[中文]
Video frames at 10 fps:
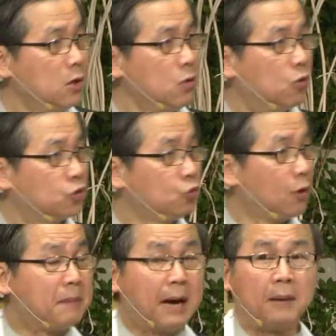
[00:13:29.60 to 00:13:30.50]
我做
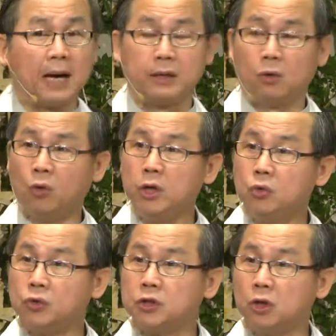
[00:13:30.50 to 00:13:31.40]
爸爸，我有
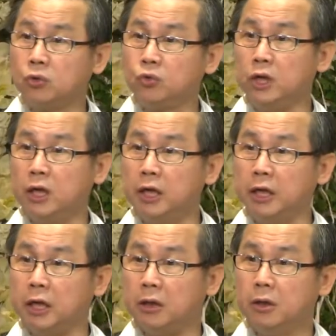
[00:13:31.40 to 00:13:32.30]
时候对儿女
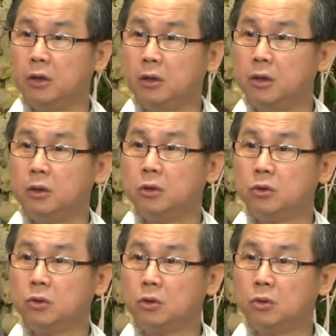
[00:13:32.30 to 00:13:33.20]

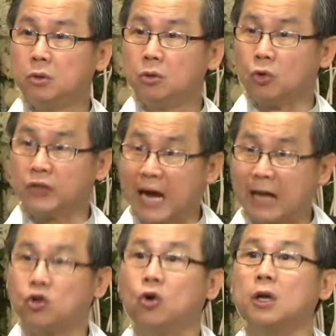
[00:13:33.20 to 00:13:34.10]
都打
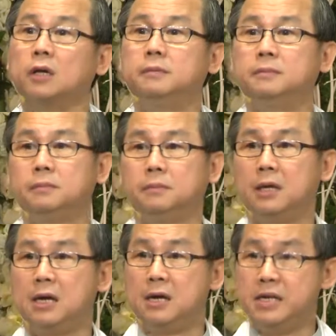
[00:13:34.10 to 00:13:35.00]
错了，
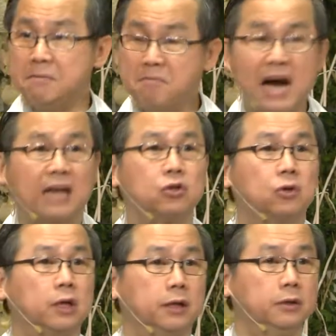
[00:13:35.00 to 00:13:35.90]
也骂错
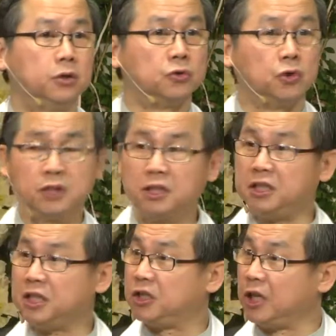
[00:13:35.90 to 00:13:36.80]
了，有时候自己
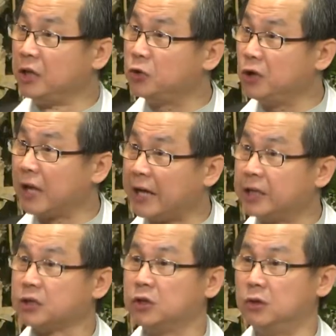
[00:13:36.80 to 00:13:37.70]
的情绪来的
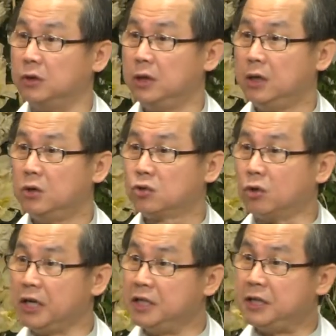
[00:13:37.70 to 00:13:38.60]
时候，说
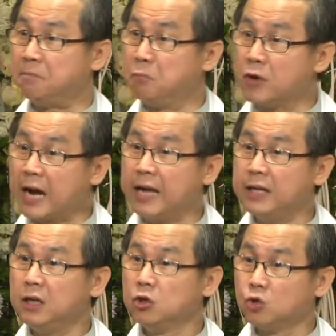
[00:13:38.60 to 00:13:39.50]
了一些不该
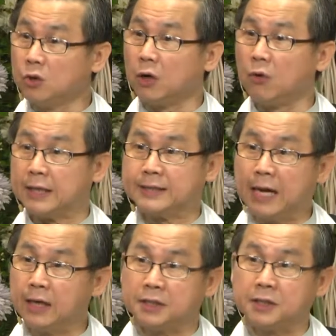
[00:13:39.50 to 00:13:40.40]
说的话，伤
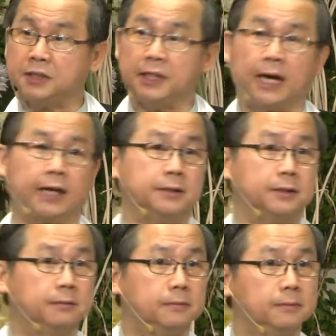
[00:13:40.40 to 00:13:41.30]
了自己的孩子。
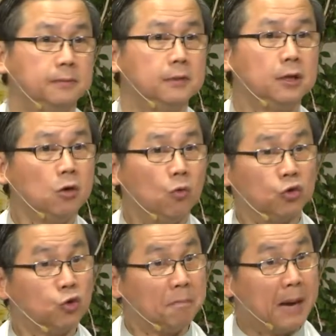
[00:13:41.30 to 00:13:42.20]
我
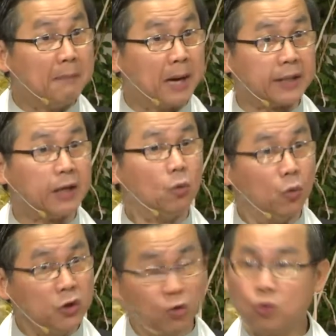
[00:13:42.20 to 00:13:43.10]
做爸爸，我
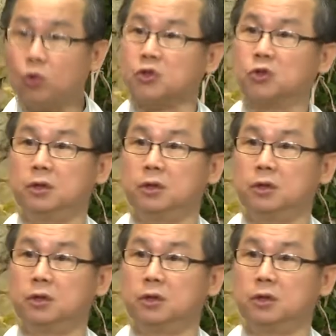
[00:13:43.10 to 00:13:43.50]
有过错，